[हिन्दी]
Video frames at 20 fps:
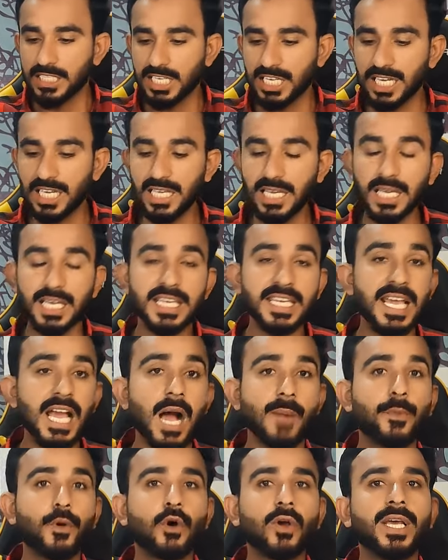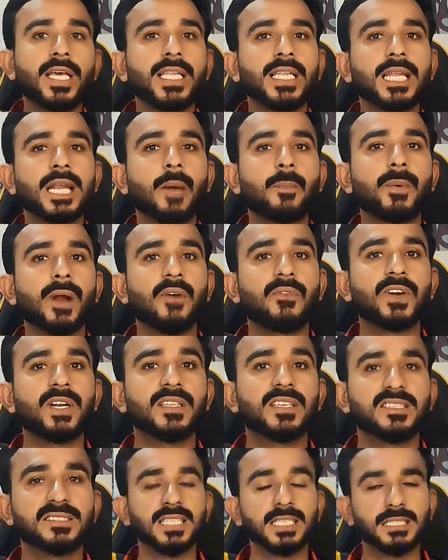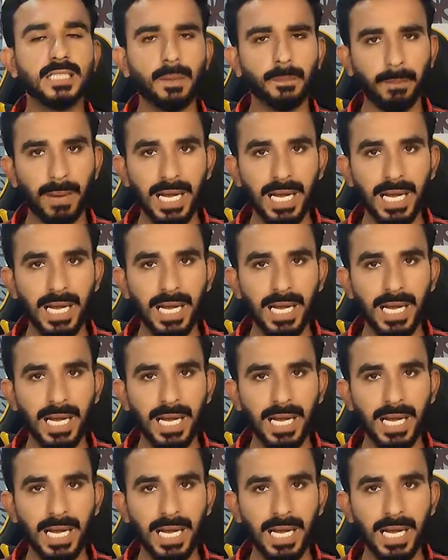जी ये आपको कितना प्रॉफिट सकता है